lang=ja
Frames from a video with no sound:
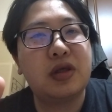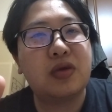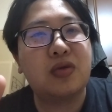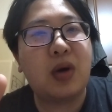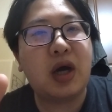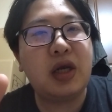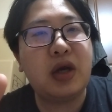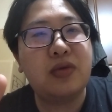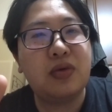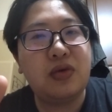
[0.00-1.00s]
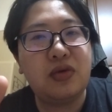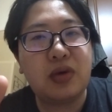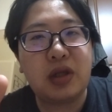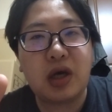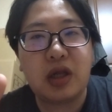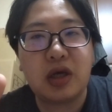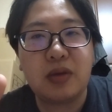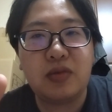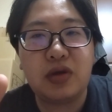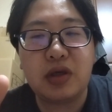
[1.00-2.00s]
人と分かり合うというのはなかな
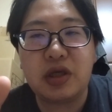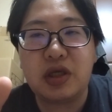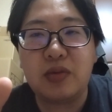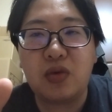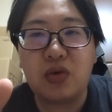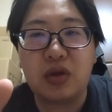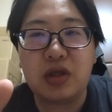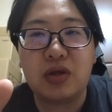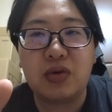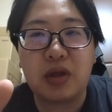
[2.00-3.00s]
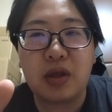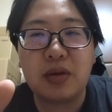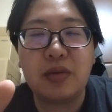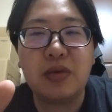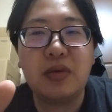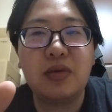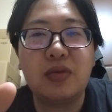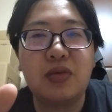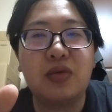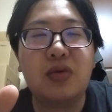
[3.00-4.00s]
か難しいものですよね。
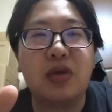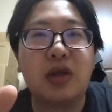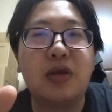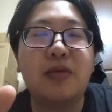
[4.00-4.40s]
本当に。